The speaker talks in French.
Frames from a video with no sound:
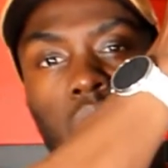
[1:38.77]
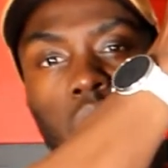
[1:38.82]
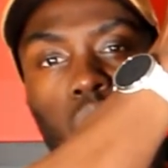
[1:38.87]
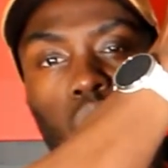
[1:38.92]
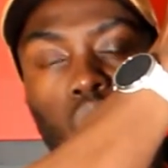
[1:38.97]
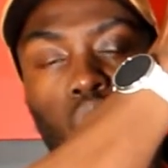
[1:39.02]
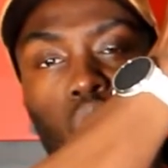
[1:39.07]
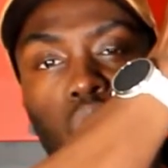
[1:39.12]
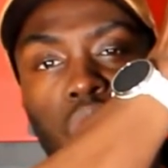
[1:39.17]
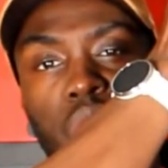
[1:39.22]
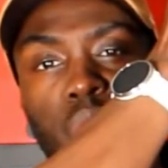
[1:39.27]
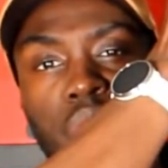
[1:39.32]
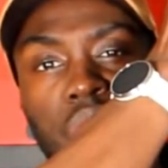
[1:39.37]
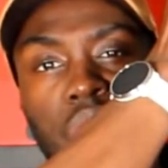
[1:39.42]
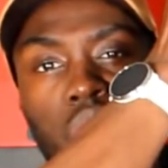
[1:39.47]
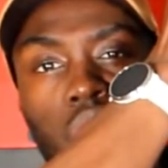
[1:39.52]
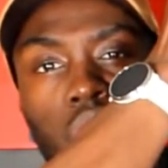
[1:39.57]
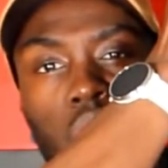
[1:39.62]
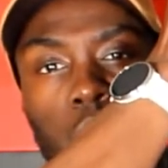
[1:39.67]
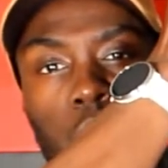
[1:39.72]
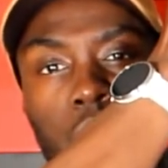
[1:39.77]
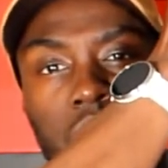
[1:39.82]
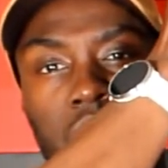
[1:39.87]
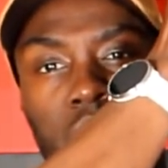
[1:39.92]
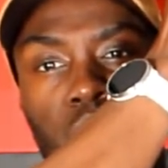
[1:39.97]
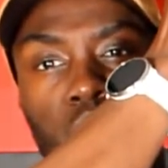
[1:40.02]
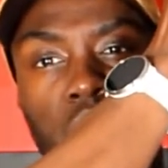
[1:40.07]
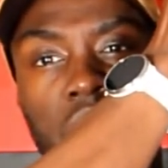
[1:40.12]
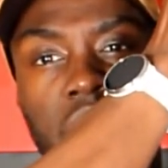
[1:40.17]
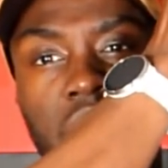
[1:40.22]
Donc on est aussi sur un
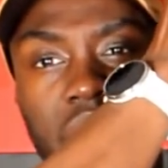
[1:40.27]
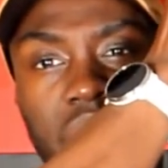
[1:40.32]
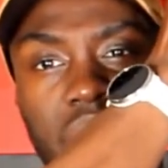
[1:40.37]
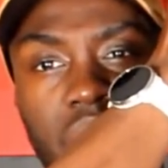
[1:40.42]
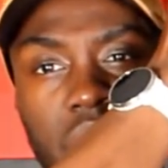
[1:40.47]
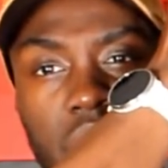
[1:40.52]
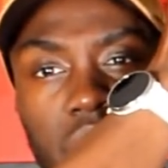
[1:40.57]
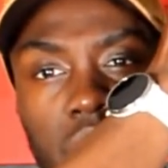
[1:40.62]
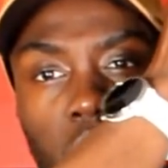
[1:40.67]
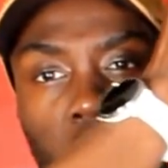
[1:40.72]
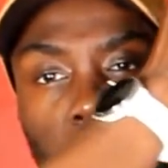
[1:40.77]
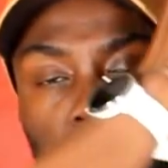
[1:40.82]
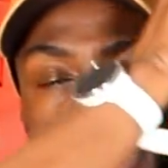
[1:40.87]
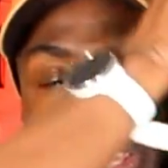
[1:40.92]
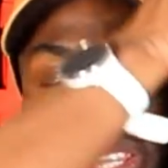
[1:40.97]
pantalon XL, on est